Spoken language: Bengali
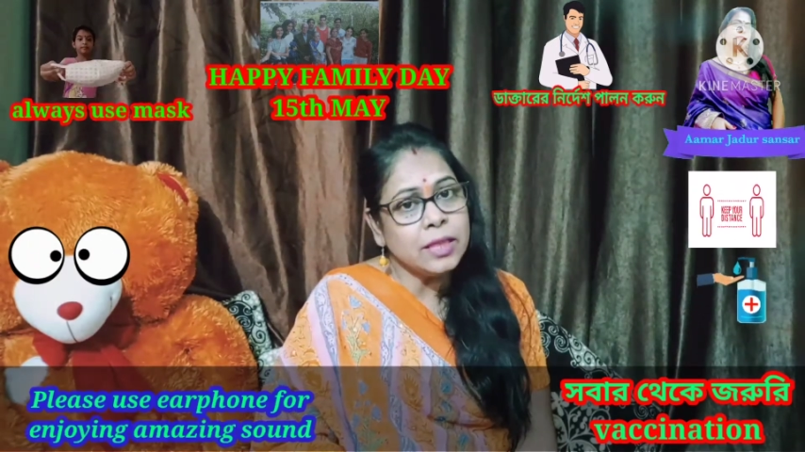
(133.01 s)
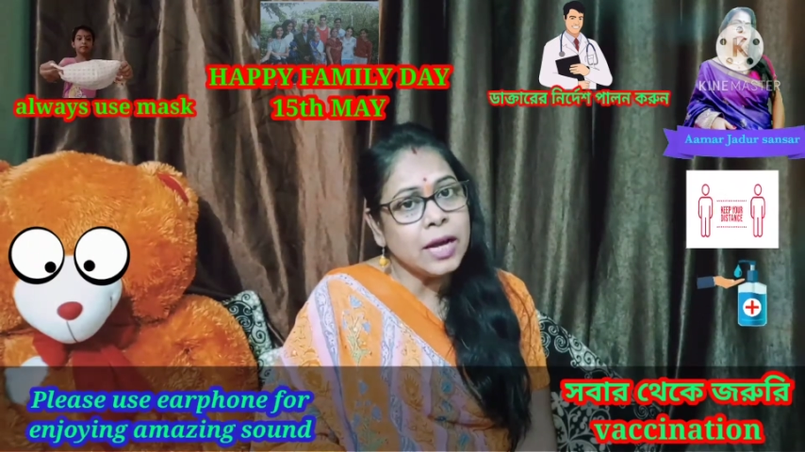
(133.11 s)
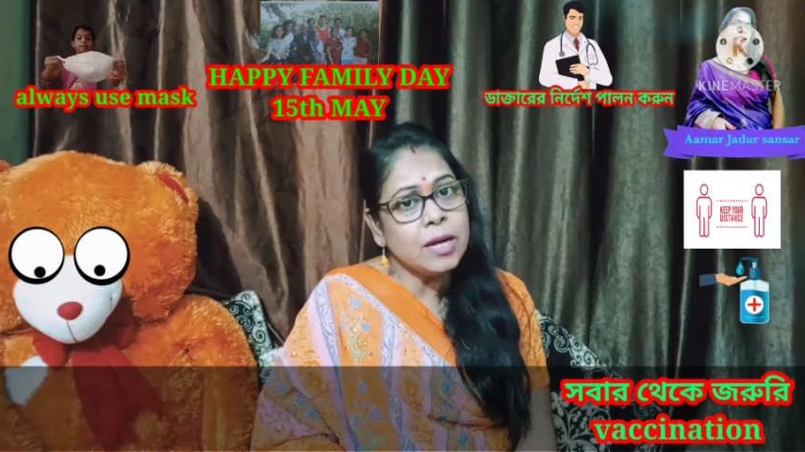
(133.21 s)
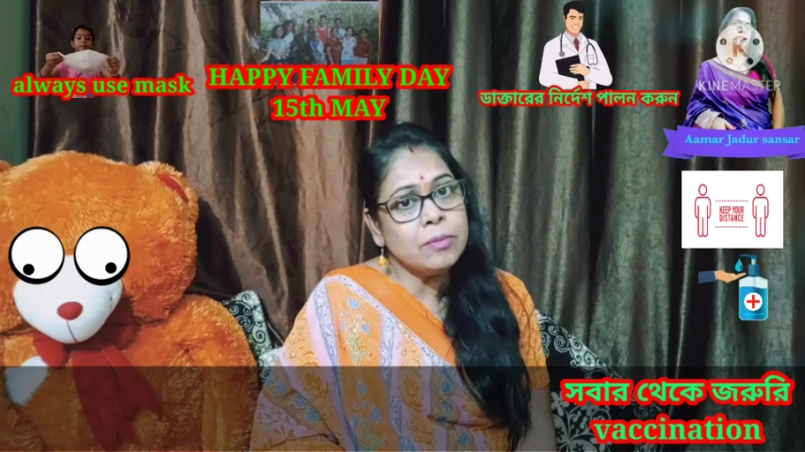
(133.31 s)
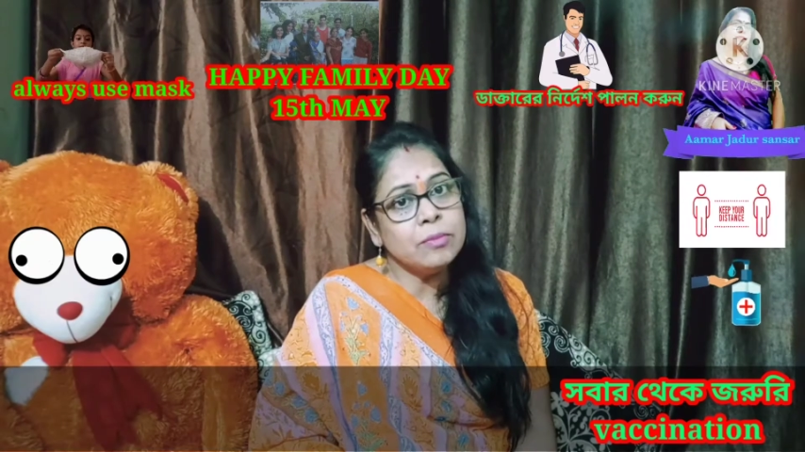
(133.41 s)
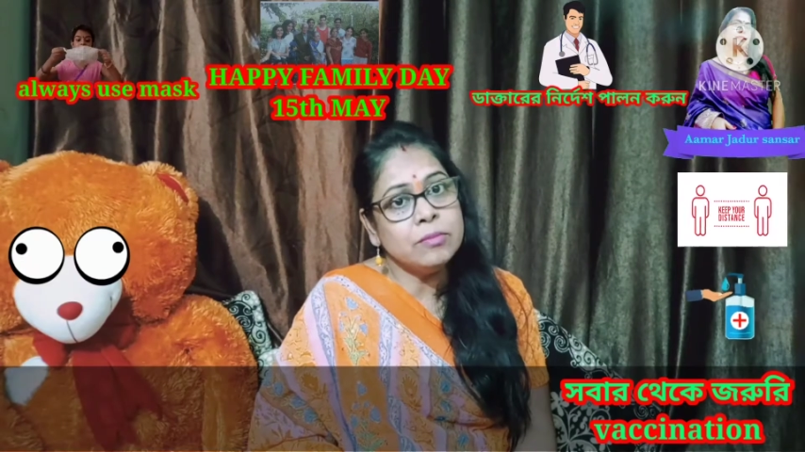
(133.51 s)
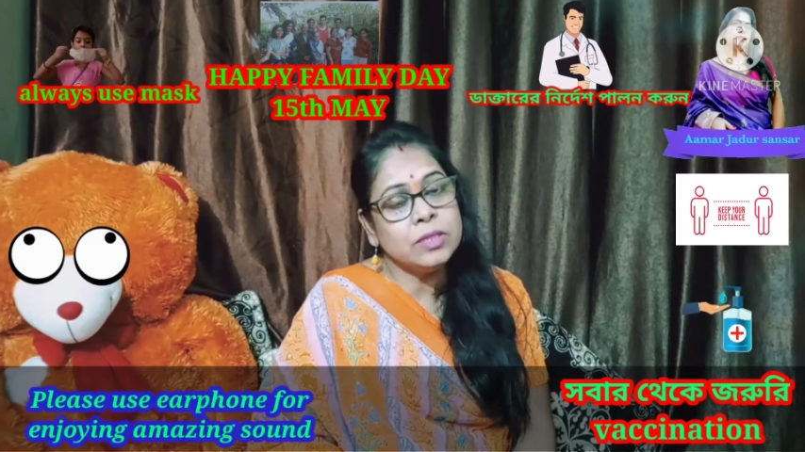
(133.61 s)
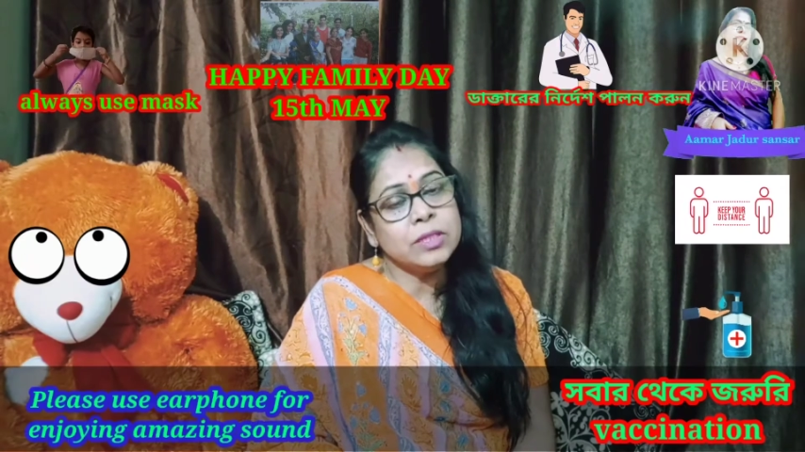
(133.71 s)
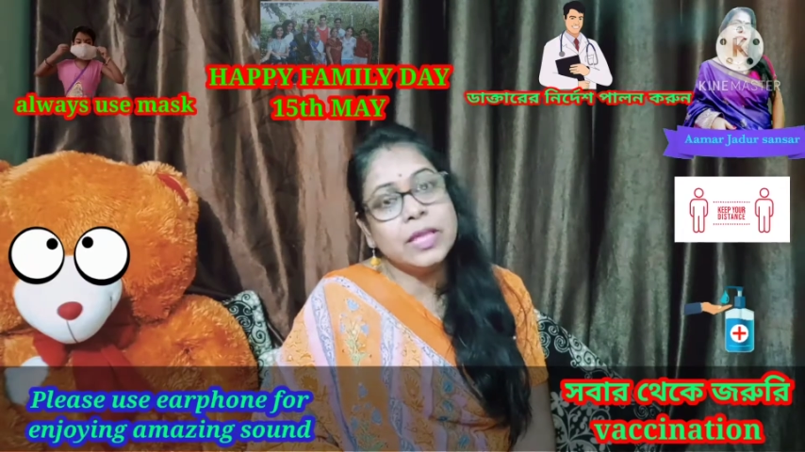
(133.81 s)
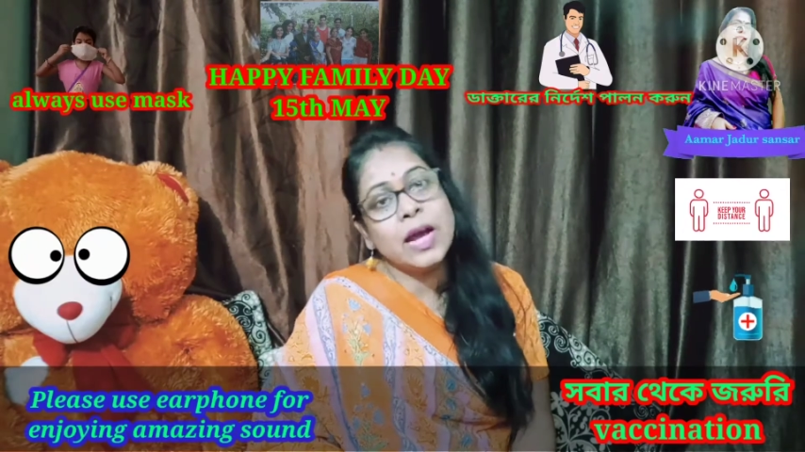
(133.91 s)
তার
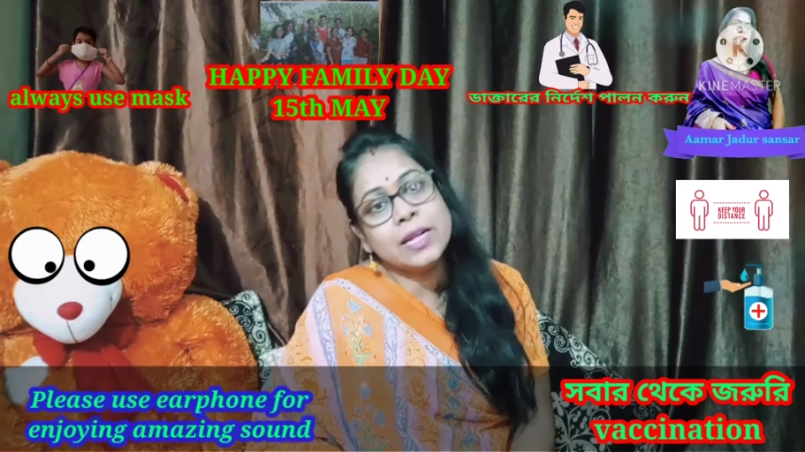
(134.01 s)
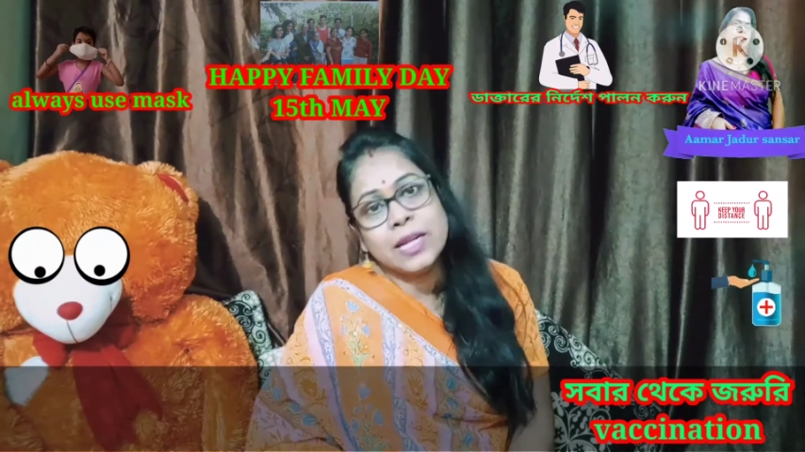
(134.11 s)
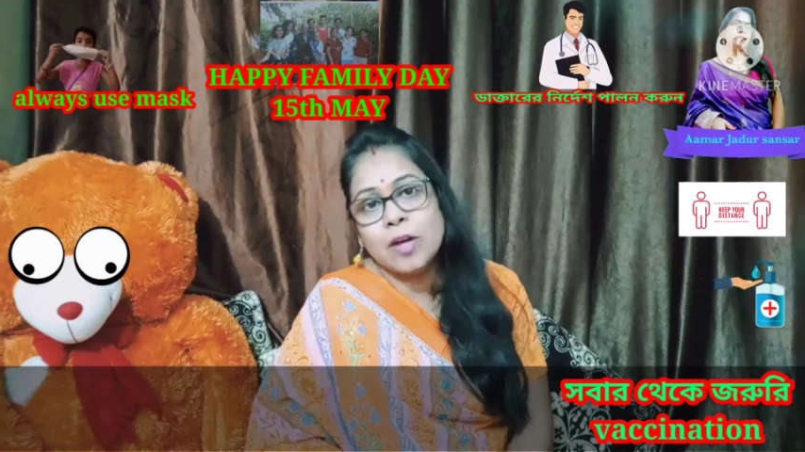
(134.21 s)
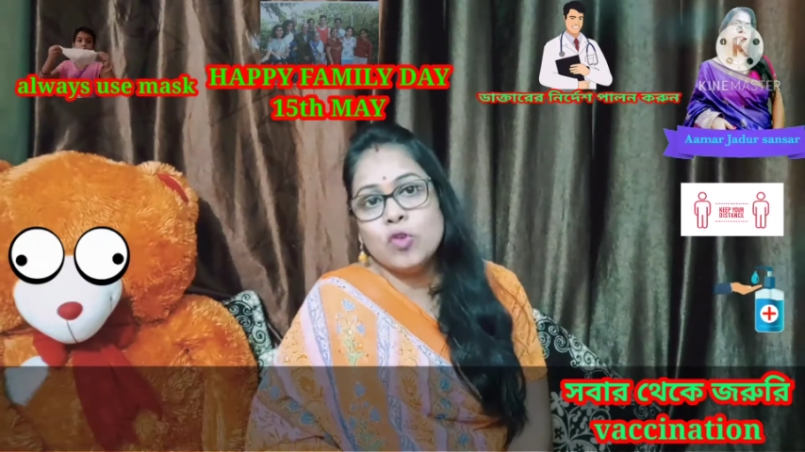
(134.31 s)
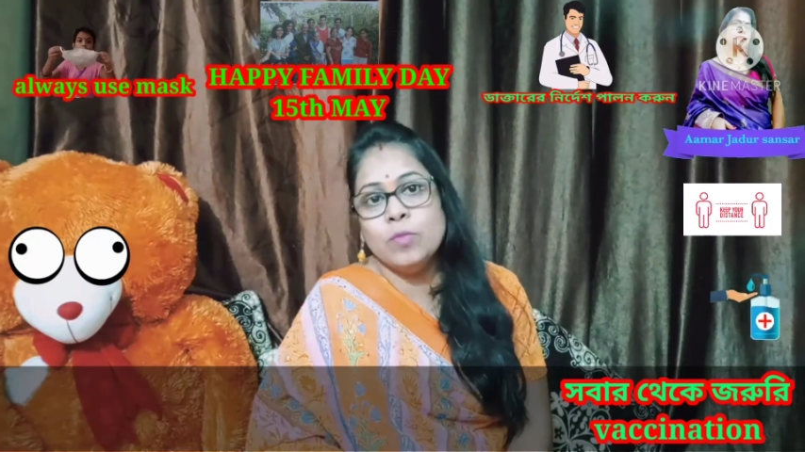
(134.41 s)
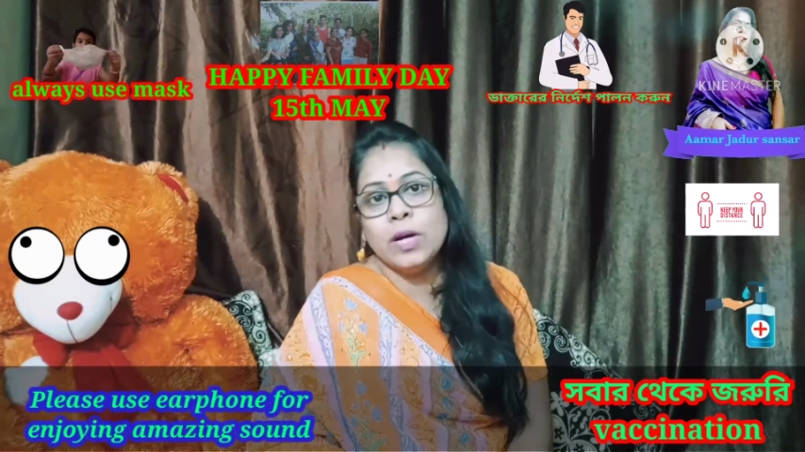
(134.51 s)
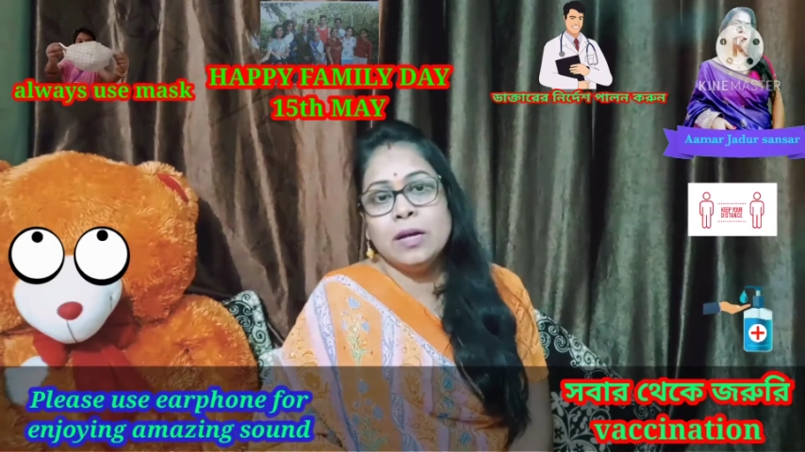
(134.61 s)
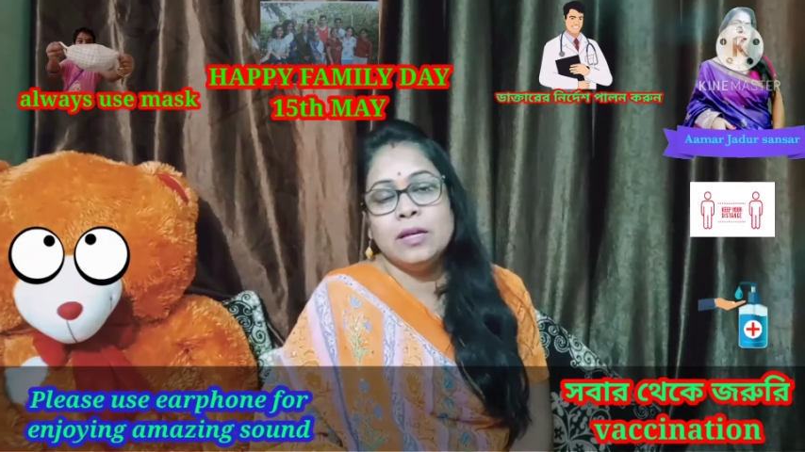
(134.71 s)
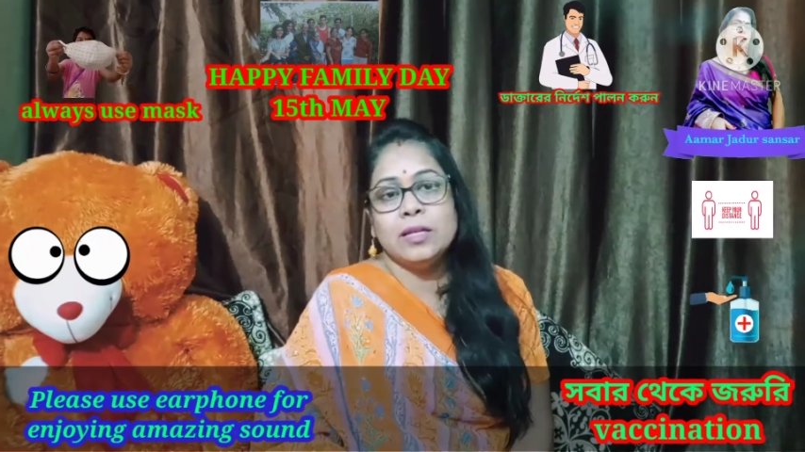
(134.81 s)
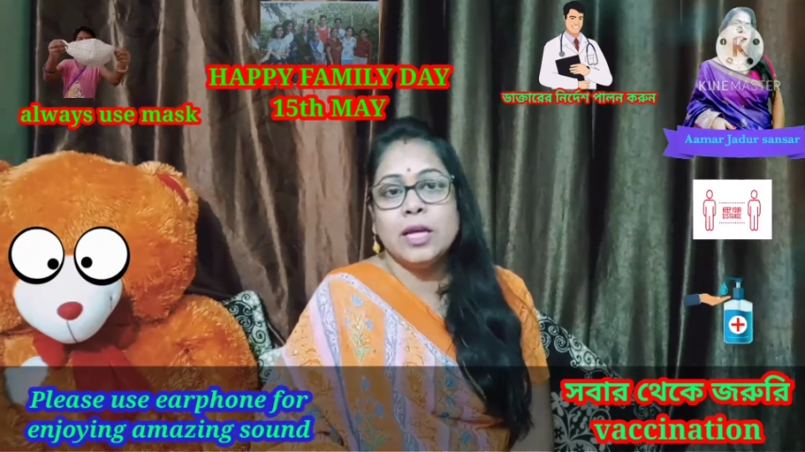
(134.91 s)
তার ঠাকুমা
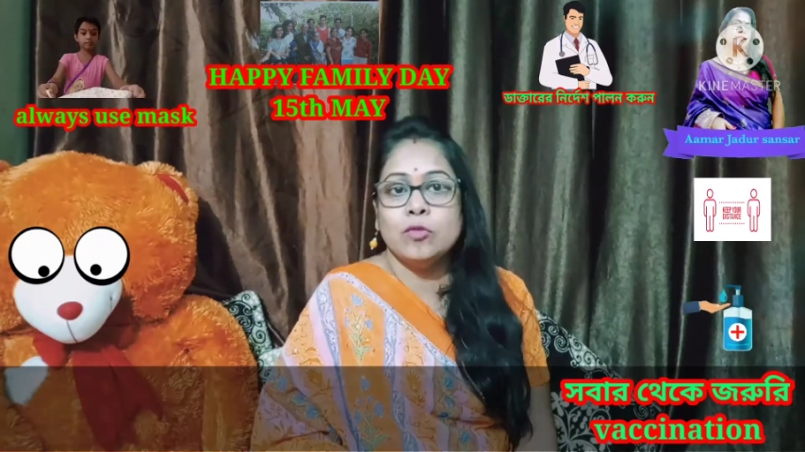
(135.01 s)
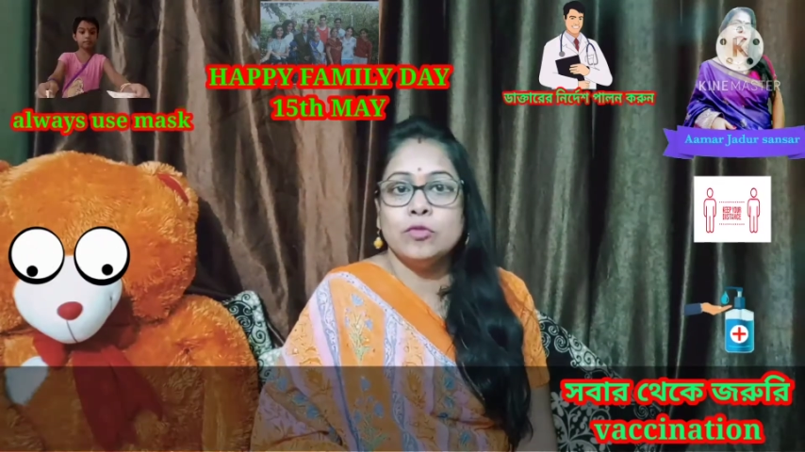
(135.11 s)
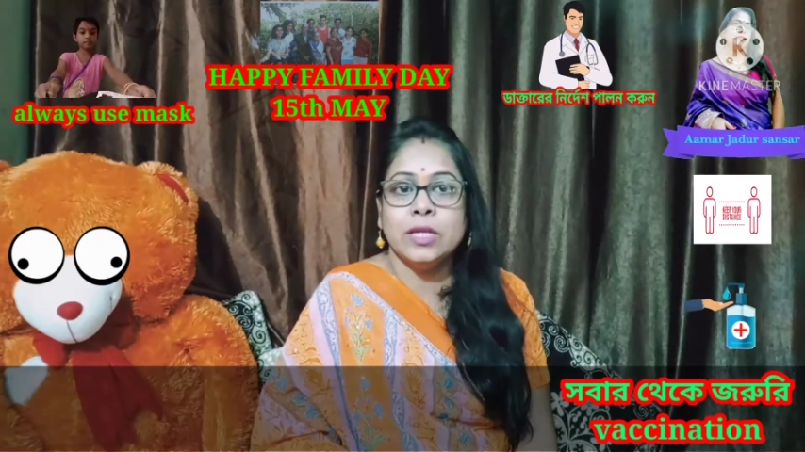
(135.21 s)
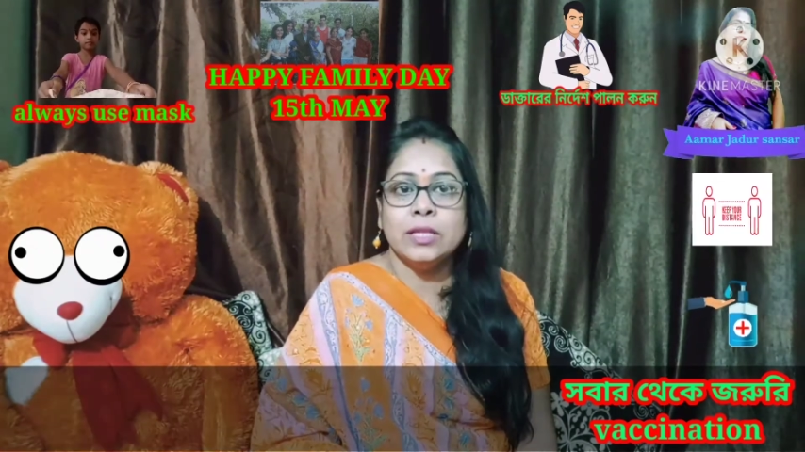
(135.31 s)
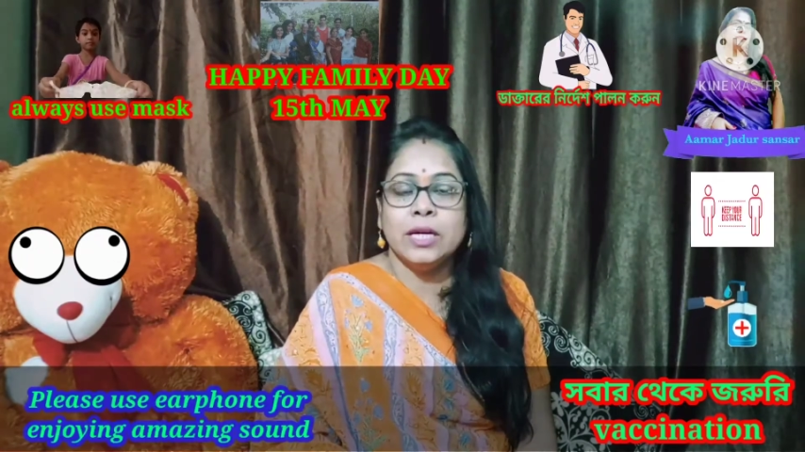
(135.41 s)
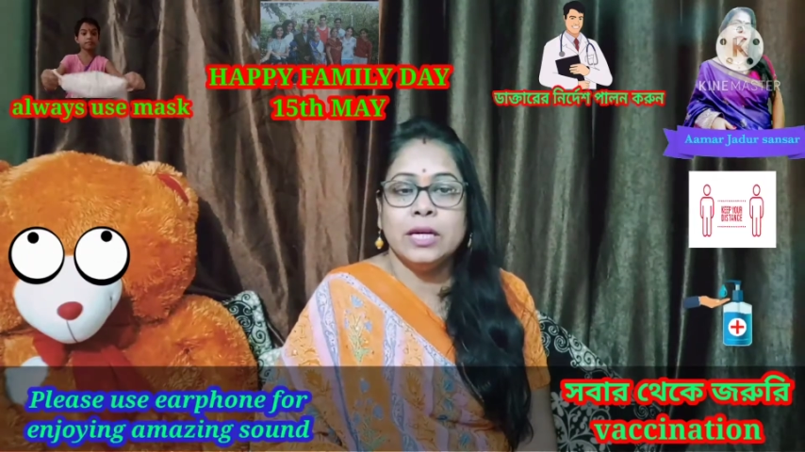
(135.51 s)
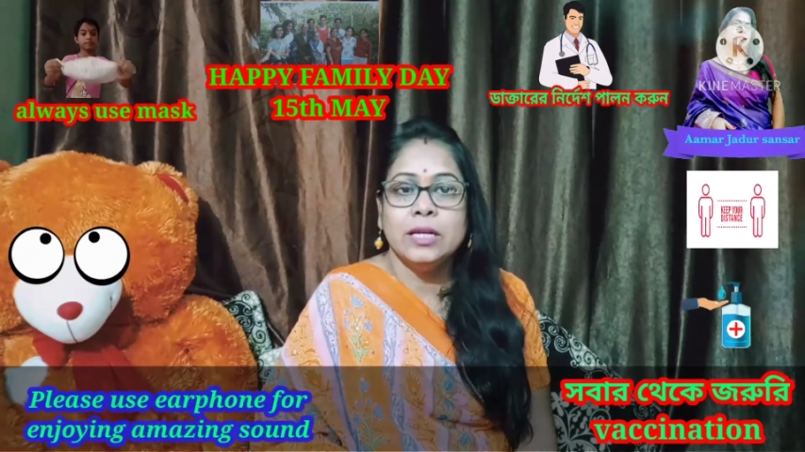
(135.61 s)
ঠাকুরদাদা